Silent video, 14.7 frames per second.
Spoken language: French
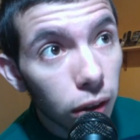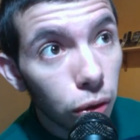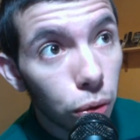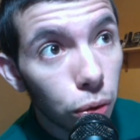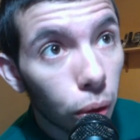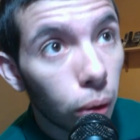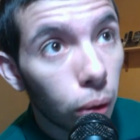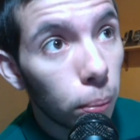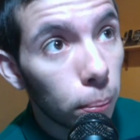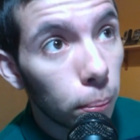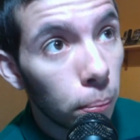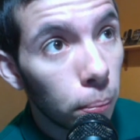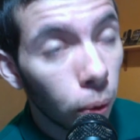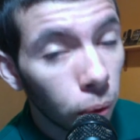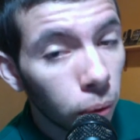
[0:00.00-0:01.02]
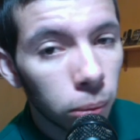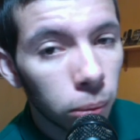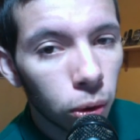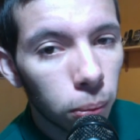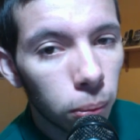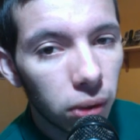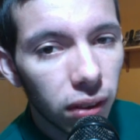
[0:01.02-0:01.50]
sur euh, bon
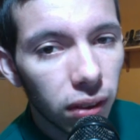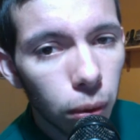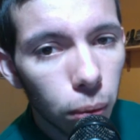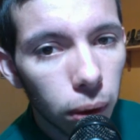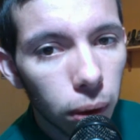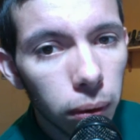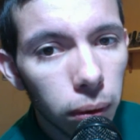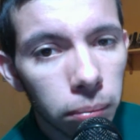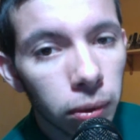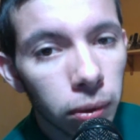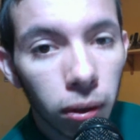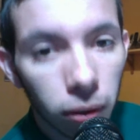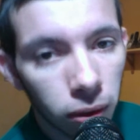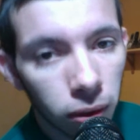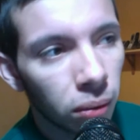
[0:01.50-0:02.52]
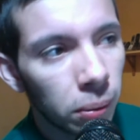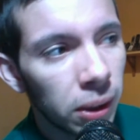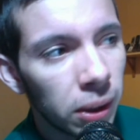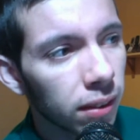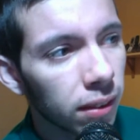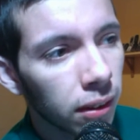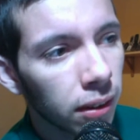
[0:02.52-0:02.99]
nombre de PC quoi quand ils en
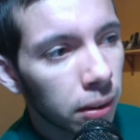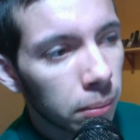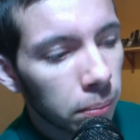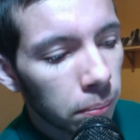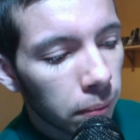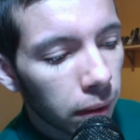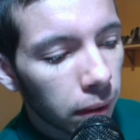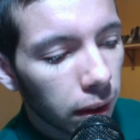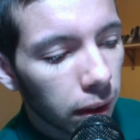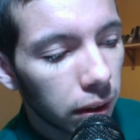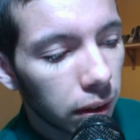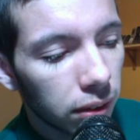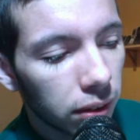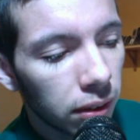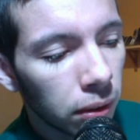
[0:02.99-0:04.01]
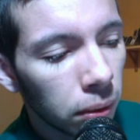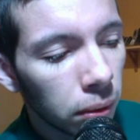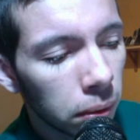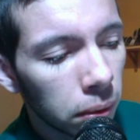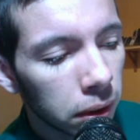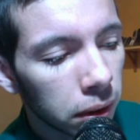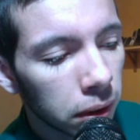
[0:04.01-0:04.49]
mettent. Euh,
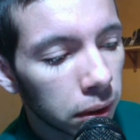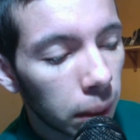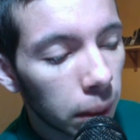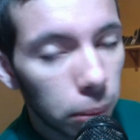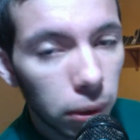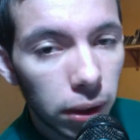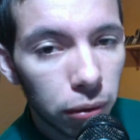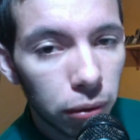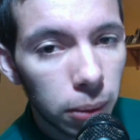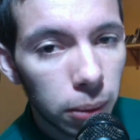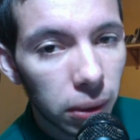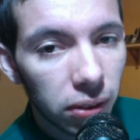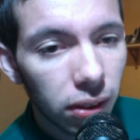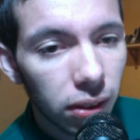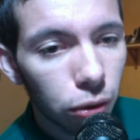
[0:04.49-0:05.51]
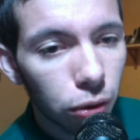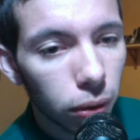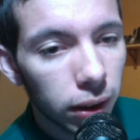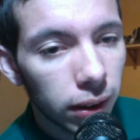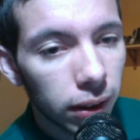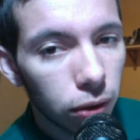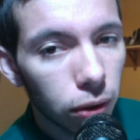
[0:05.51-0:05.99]
sinon, euh, Apple a vite passé sur
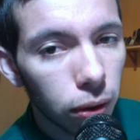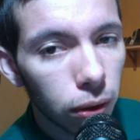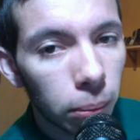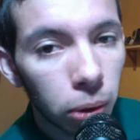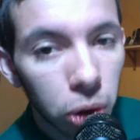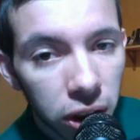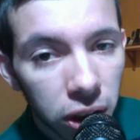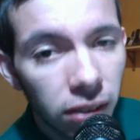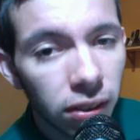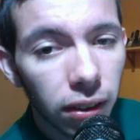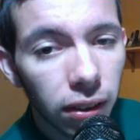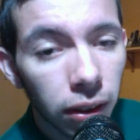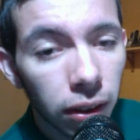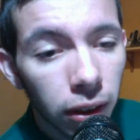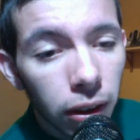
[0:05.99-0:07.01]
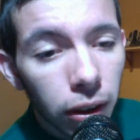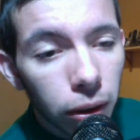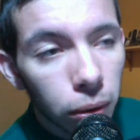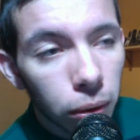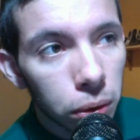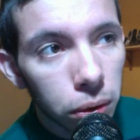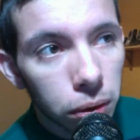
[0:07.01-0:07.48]
les lecteurs manche disque,
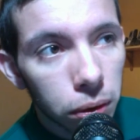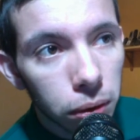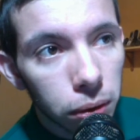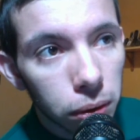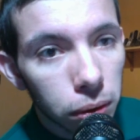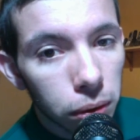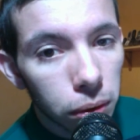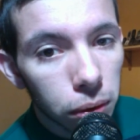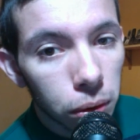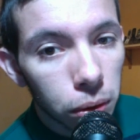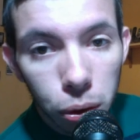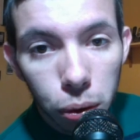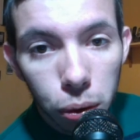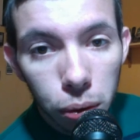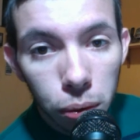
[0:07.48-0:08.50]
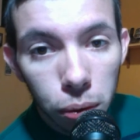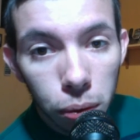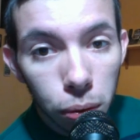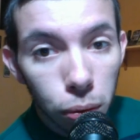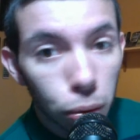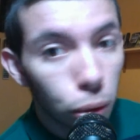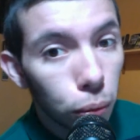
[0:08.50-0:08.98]
donc euh, que
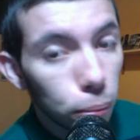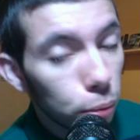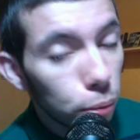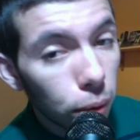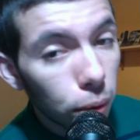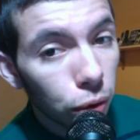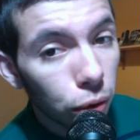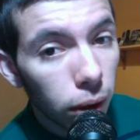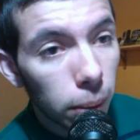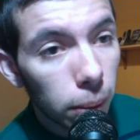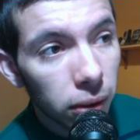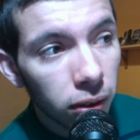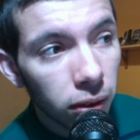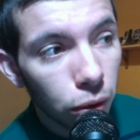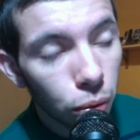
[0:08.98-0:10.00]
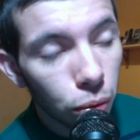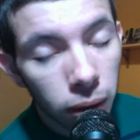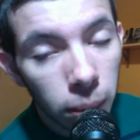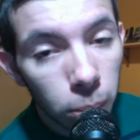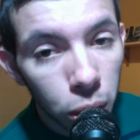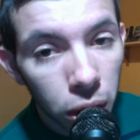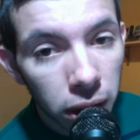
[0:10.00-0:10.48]
je que vous pouvez voir sur la présentation de
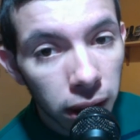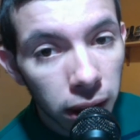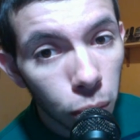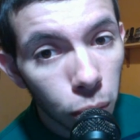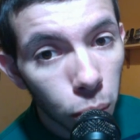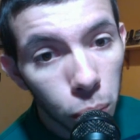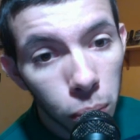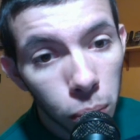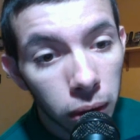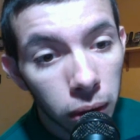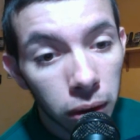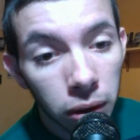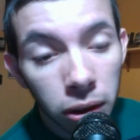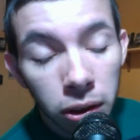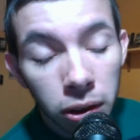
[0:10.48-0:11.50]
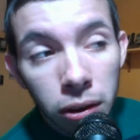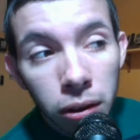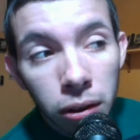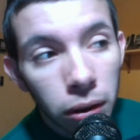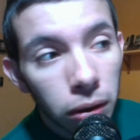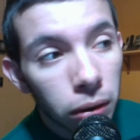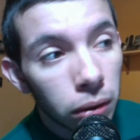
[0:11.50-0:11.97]
l'ebook G4 ou
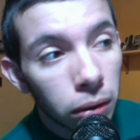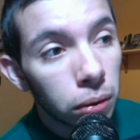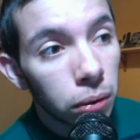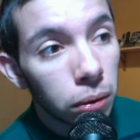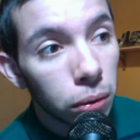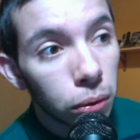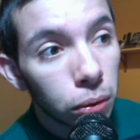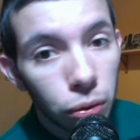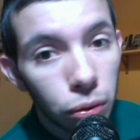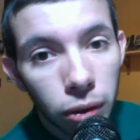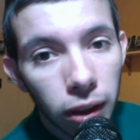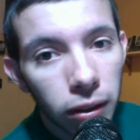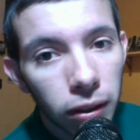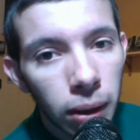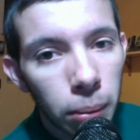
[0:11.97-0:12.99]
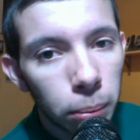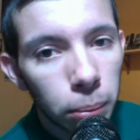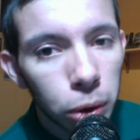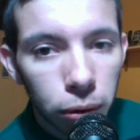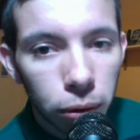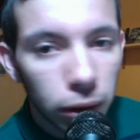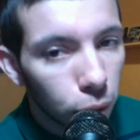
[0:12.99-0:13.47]
si vous attendez un
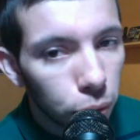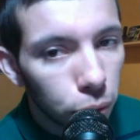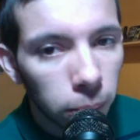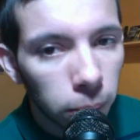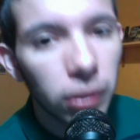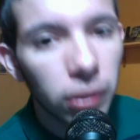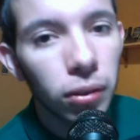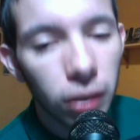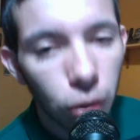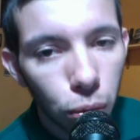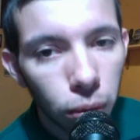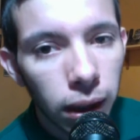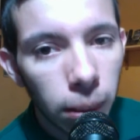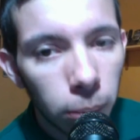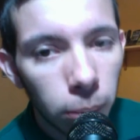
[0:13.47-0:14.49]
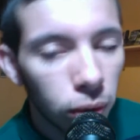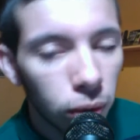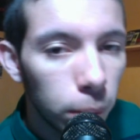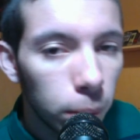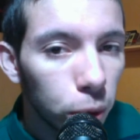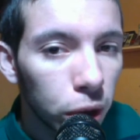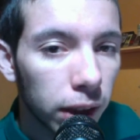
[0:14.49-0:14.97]
peu, je vais refaire une présentation également de
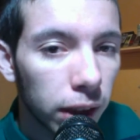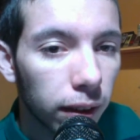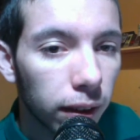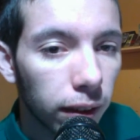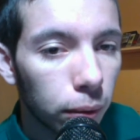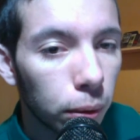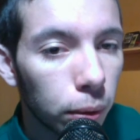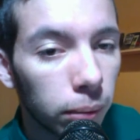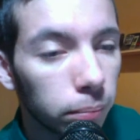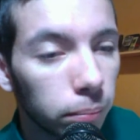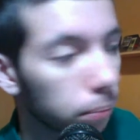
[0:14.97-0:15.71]
l'ebook G4. Voilà.